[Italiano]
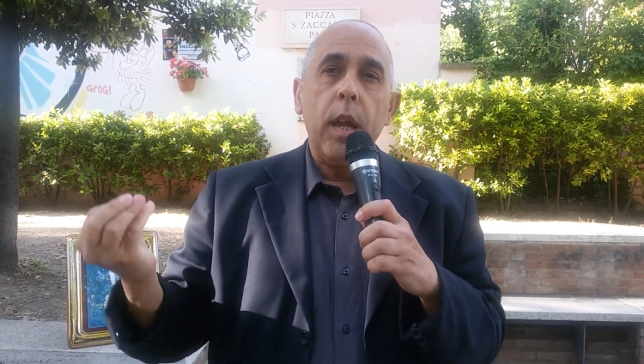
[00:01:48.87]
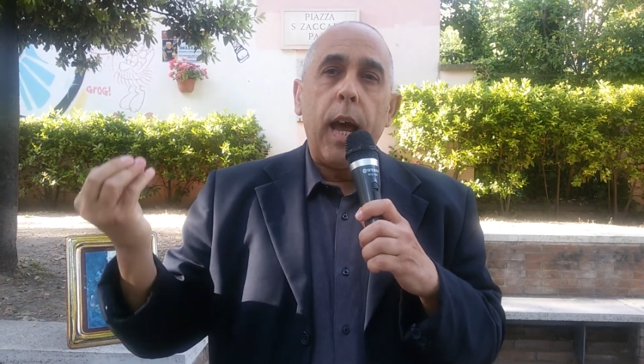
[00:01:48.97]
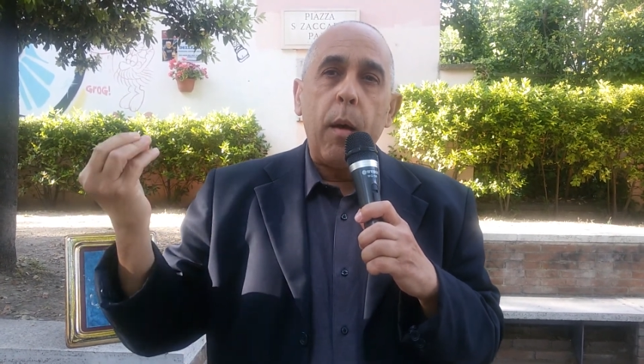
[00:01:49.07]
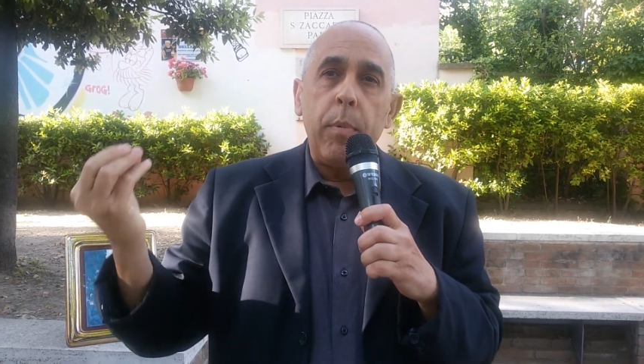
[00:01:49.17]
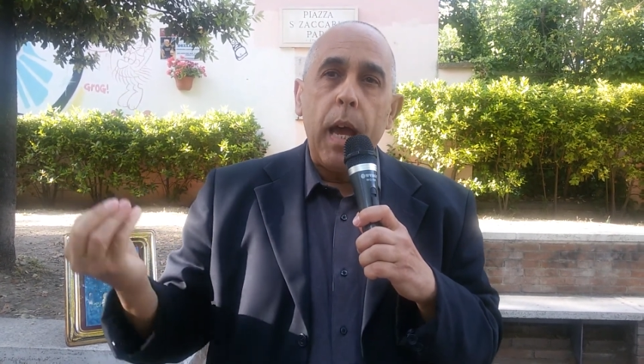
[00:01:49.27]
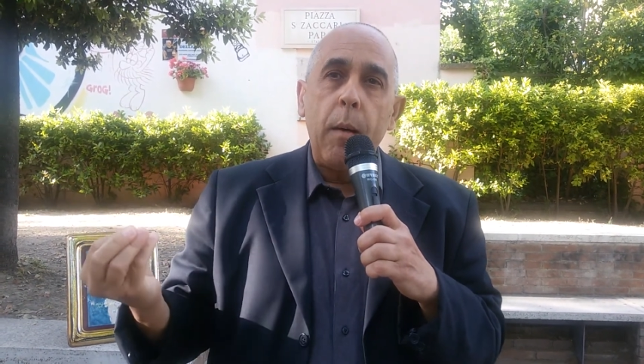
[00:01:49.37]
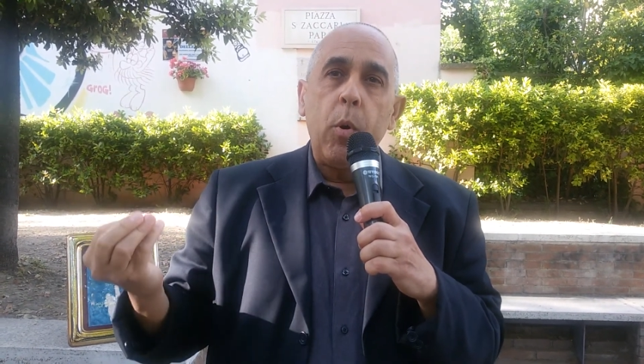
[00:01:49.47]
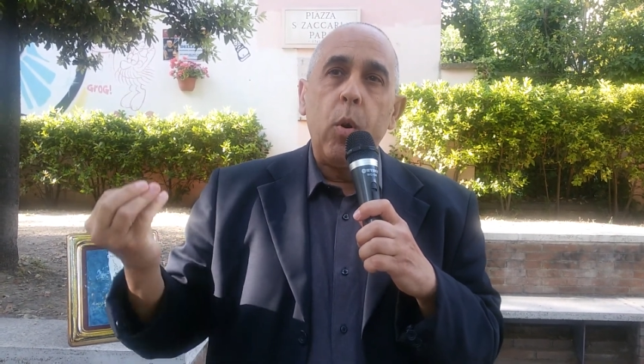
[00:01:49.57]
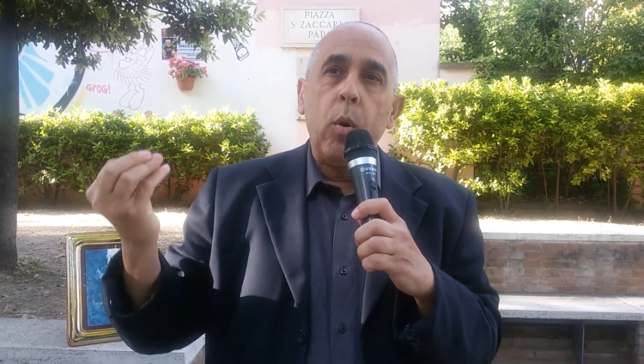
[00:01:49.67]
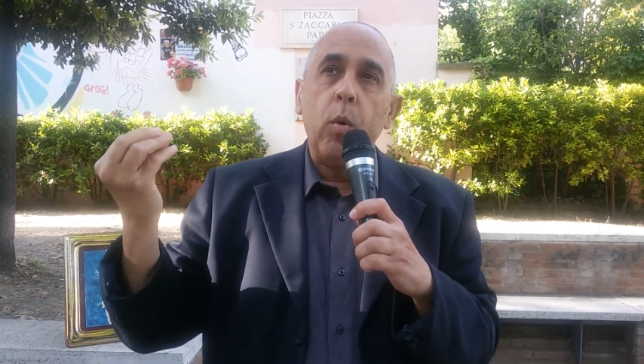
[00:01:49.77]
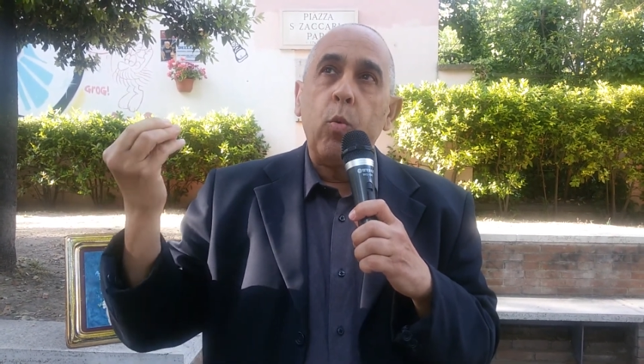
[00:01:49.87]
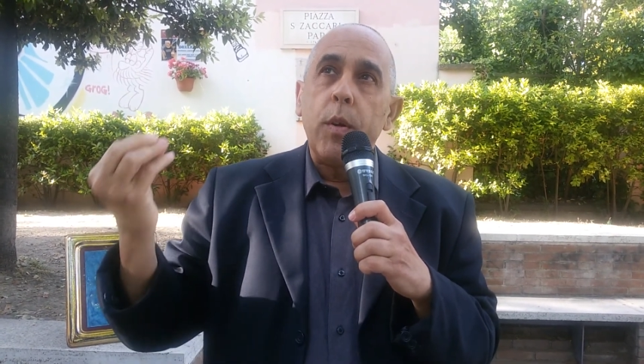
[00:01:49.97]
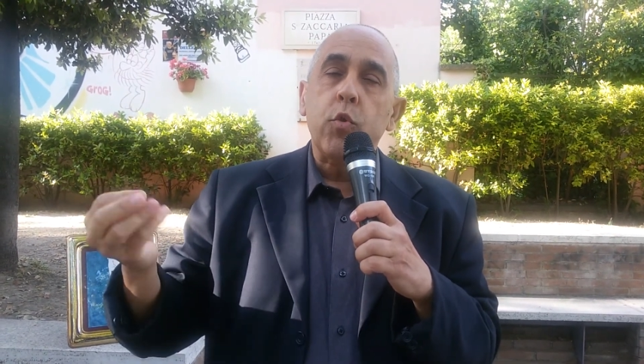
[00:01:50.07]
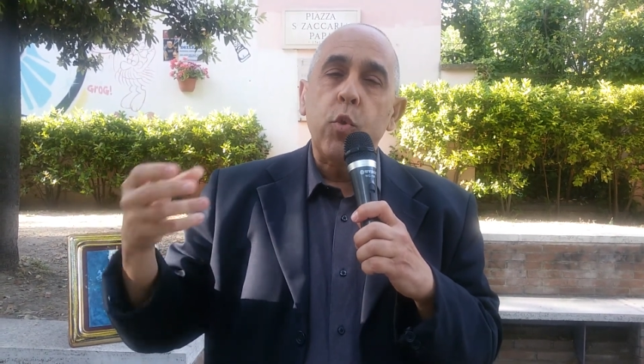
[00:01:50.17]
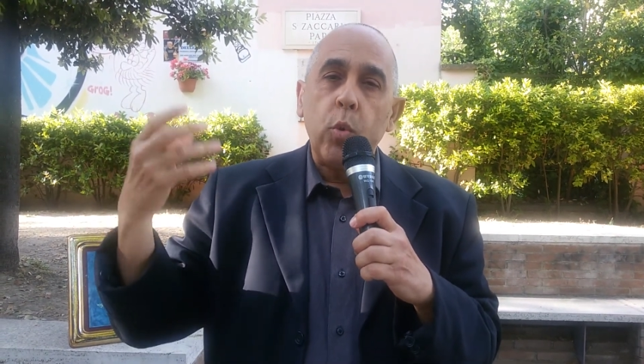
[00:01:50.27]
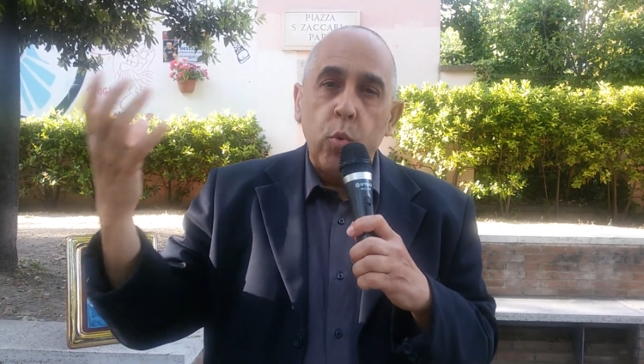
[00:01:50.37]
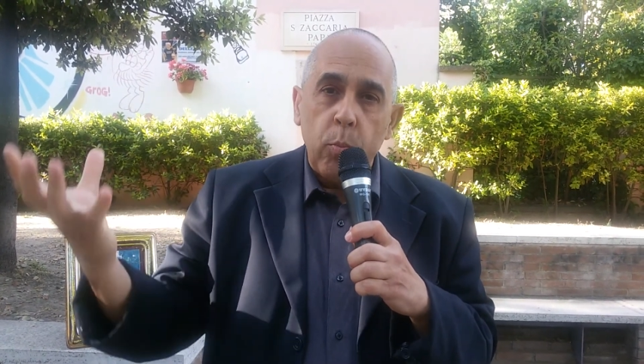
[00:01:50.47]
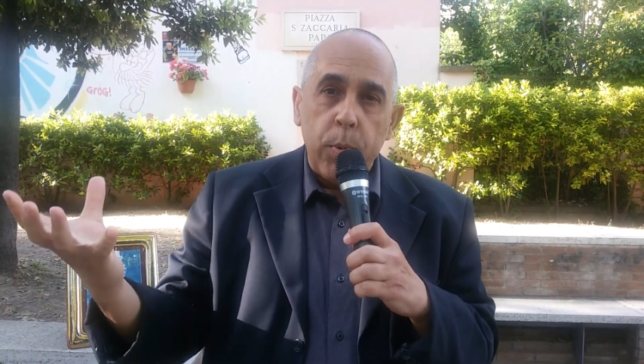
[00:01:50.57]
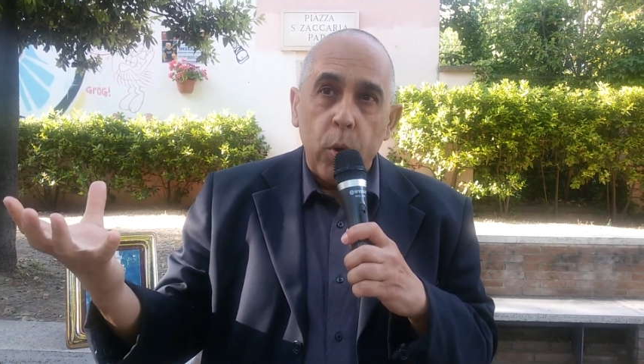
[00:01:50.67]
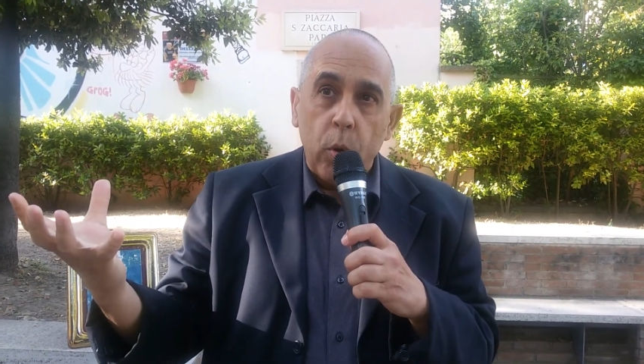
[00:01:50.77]
abbiamo questo
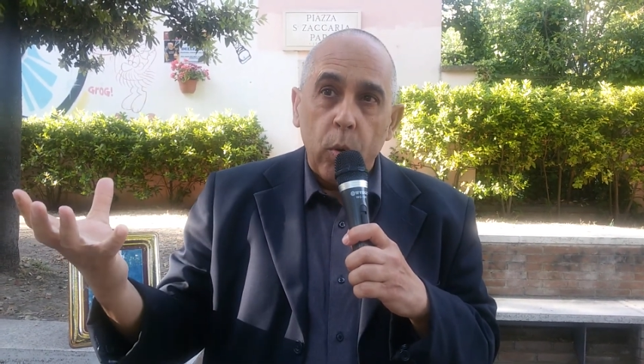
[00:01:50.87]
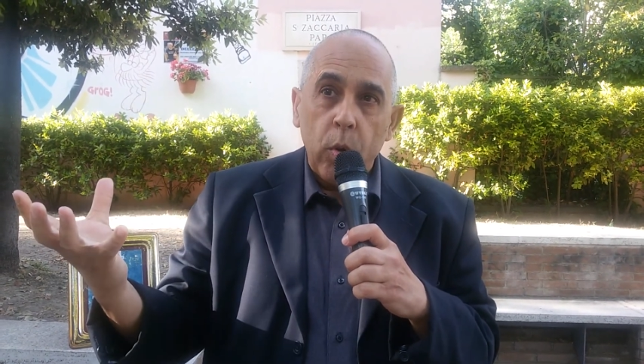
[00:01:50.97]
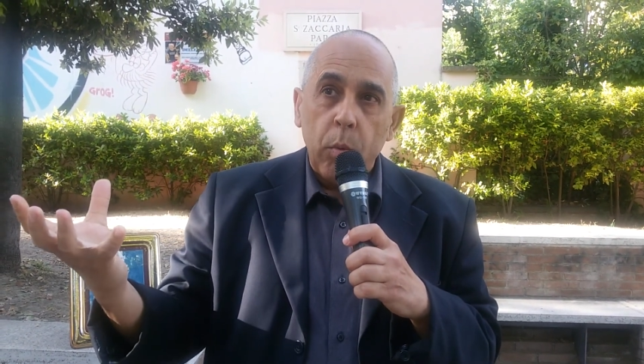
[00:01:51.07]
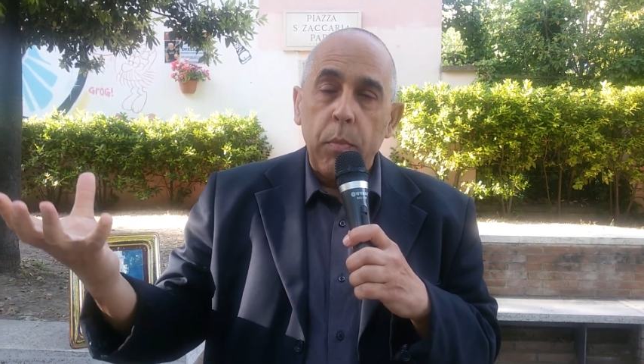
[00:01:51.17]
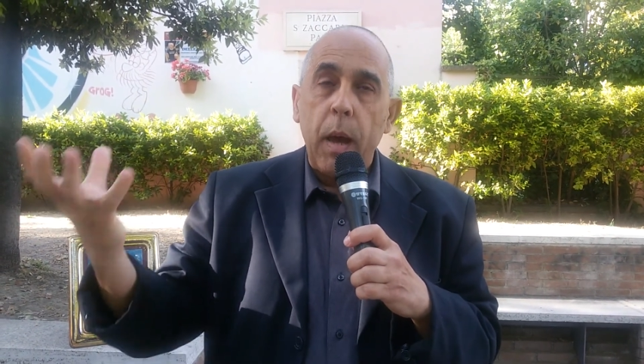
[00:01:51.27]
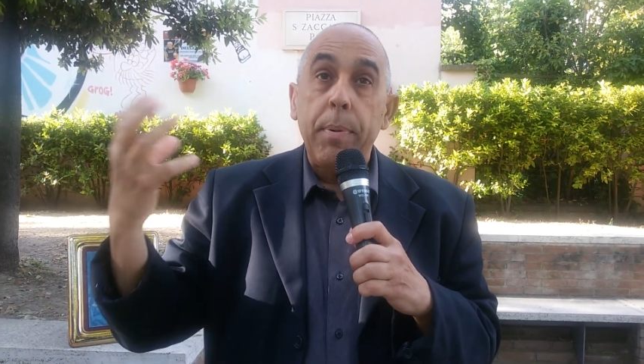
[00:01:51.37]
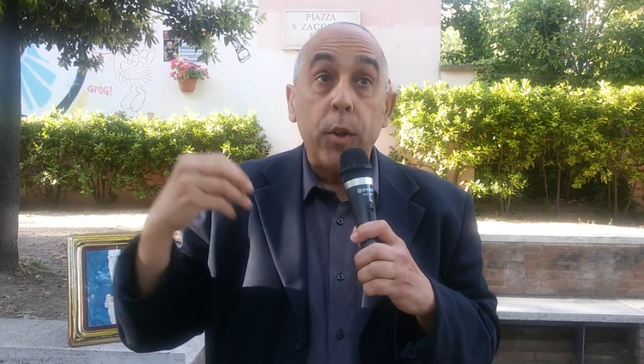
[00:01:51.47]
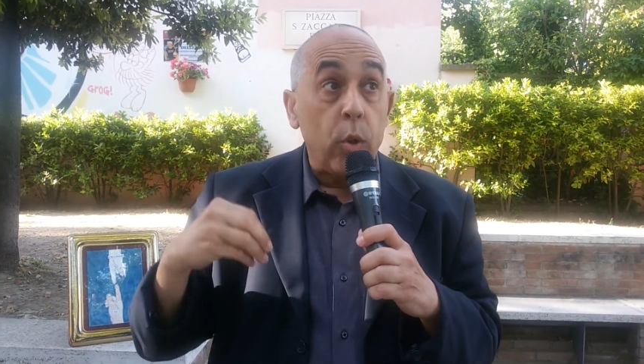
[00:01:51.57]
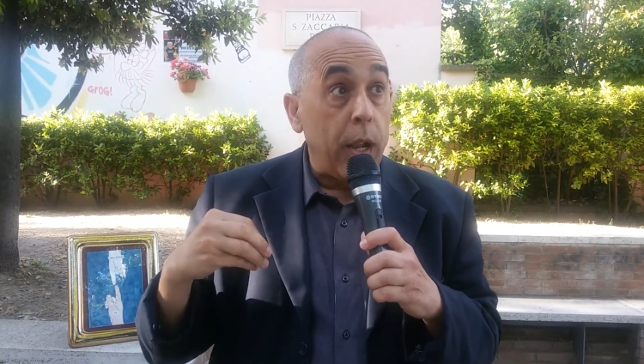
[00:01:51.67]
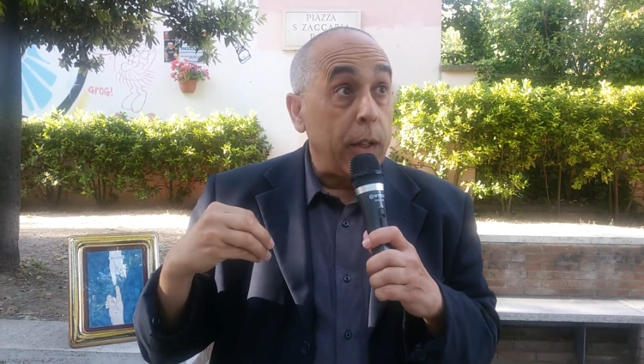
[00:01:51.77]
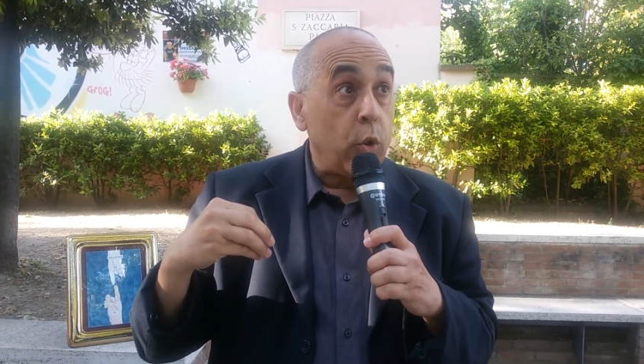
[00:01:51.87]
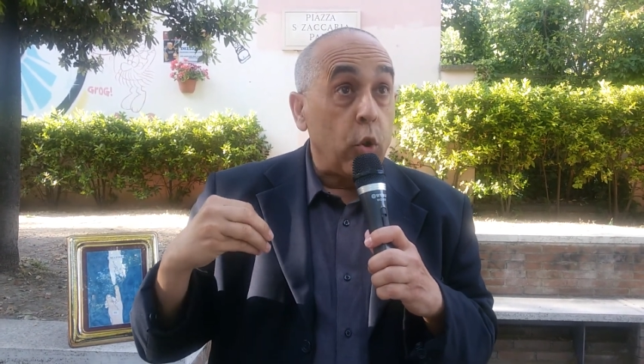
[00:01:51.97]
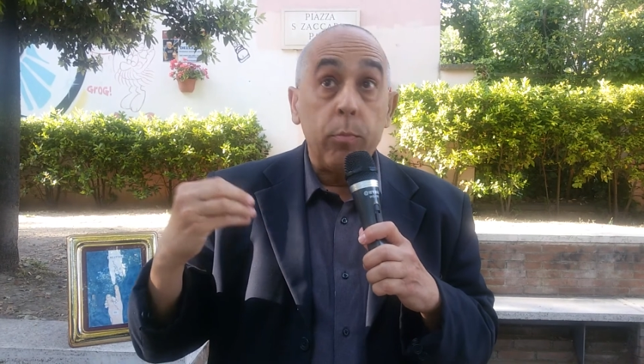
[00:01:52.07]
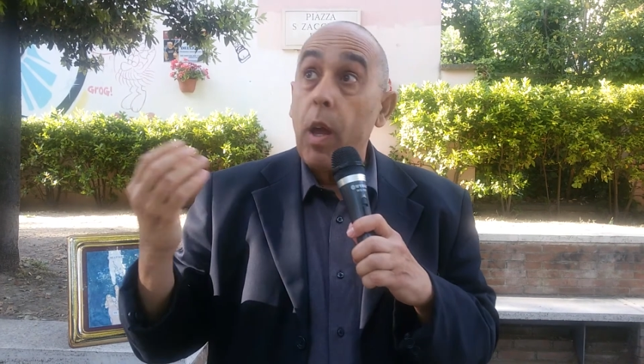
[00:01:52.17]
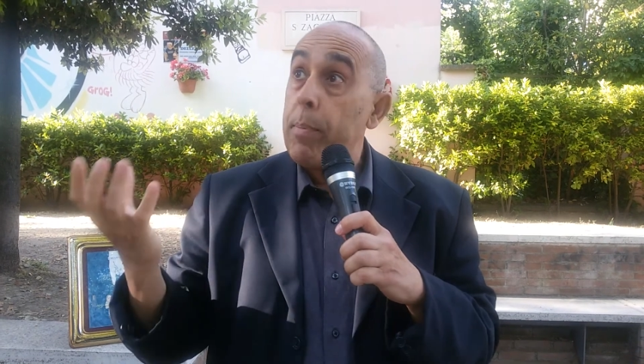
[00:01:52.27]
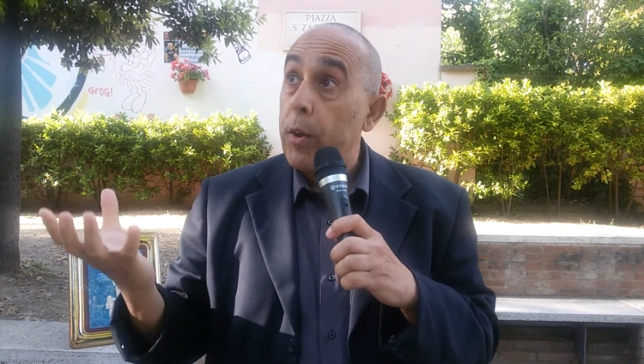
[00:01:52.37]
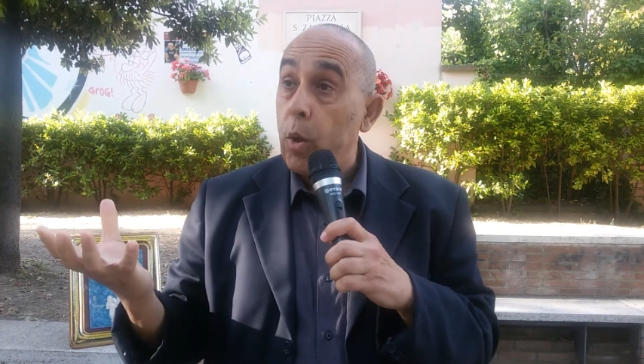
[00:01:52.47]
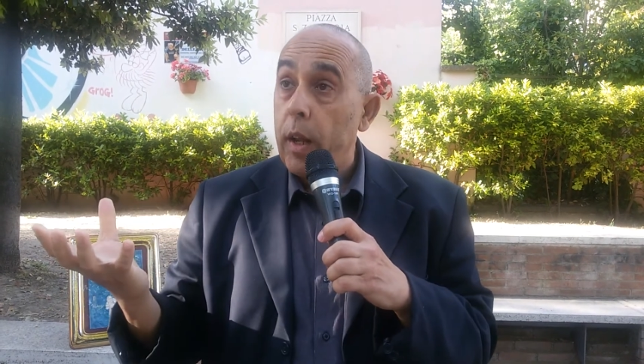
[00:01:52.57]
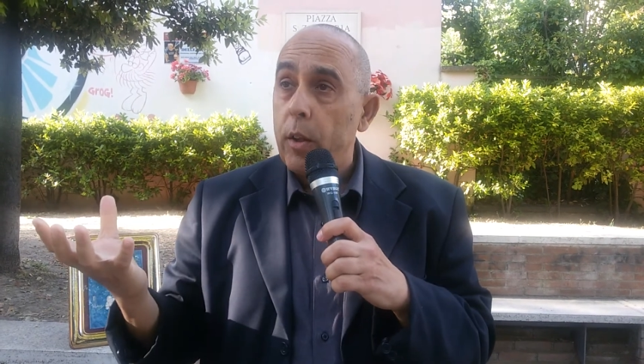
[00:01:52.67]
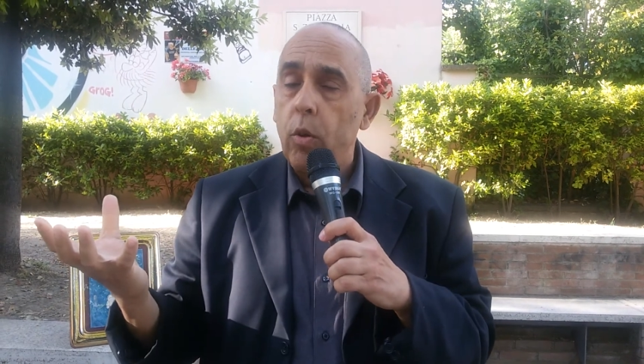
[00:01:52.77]
dubbio mi ha perdonato, non mi ha
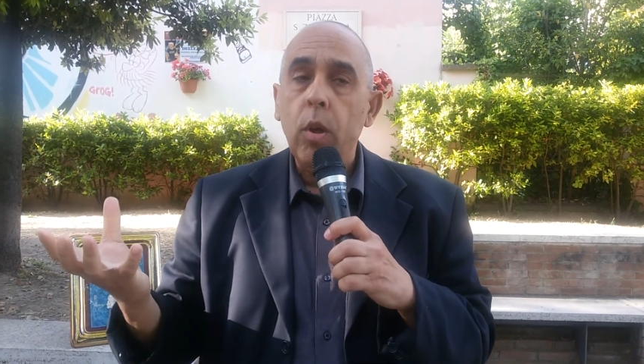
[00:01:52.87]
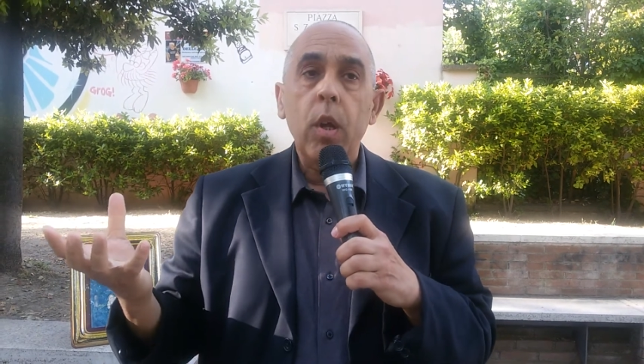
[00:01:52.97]
perdonato.